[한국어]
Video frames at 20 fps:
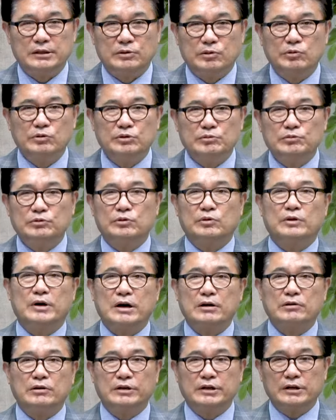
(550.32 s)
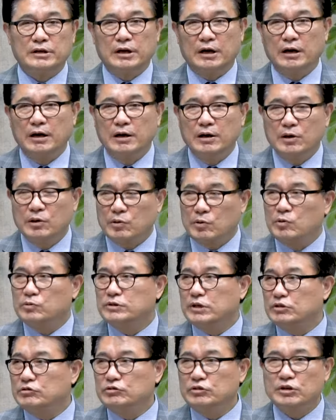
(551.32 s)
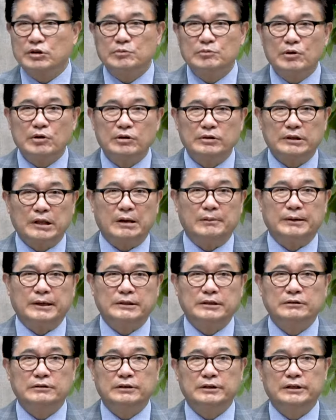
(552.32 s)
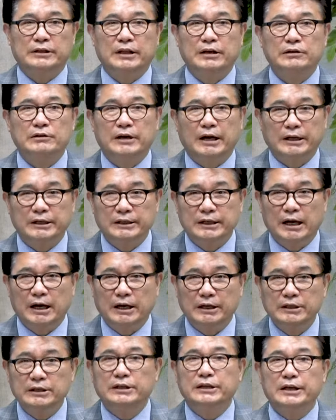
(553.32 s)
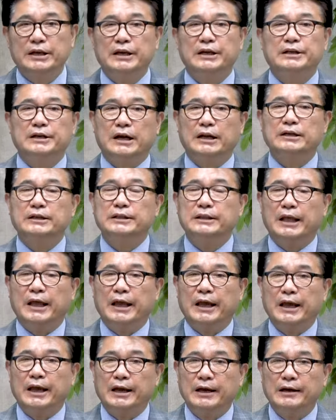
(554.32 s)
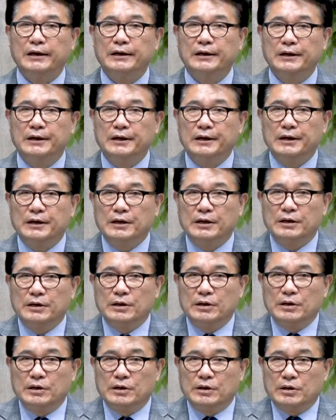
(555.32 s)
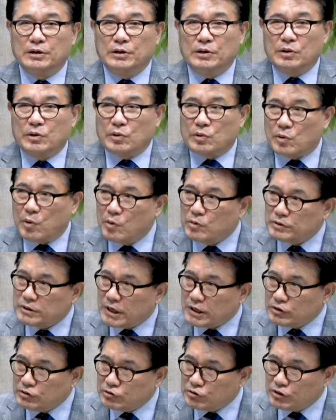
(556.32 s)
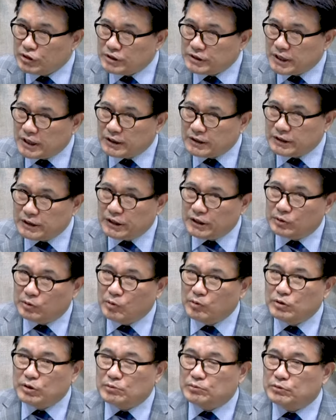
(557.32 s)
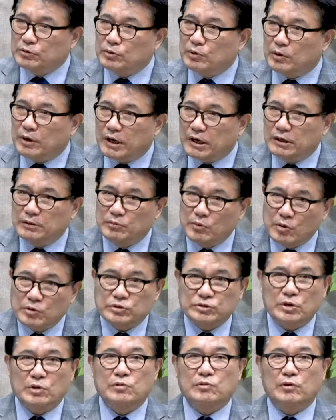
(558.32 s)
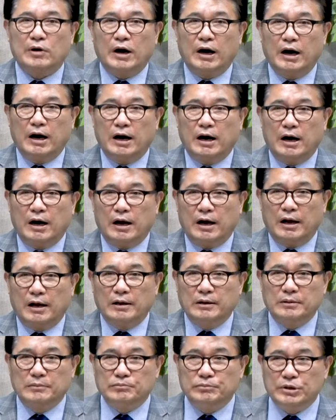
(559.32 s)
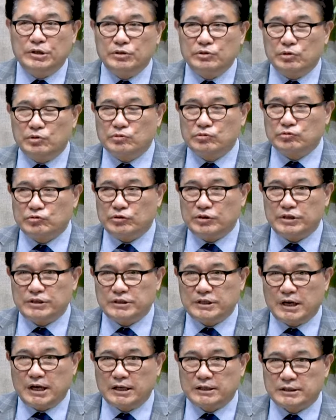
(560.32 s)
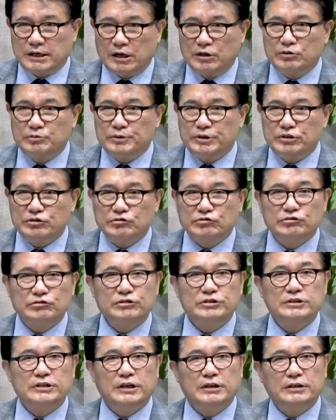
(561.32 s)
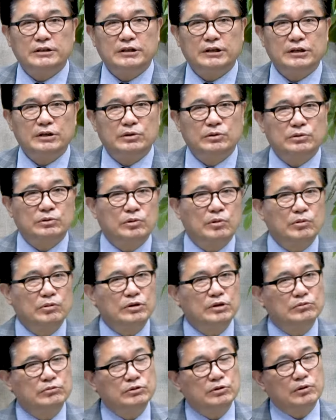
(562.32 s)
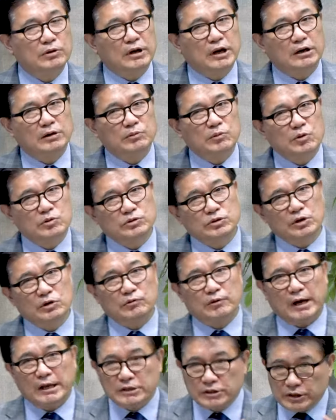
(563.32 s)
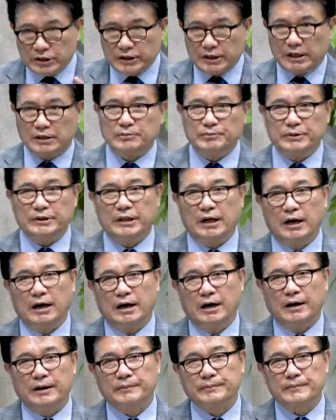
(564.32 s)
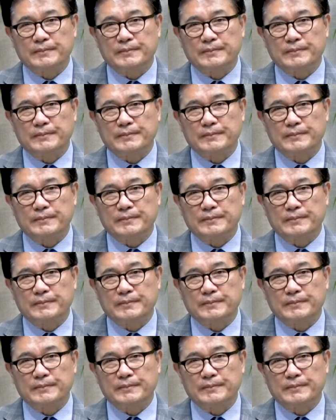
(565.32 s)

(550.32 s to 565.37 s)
독립운동 한 거니까 공산주의건 뭐건 다 받아들여야 되는 거 아니냐 이렇게 얘기를 하는데 공산주의자들이 독립운동을 하는 목적과 민족주의자, 자유민주주의자들이 독립운동을 하는 목적은 완전히 다릅니다.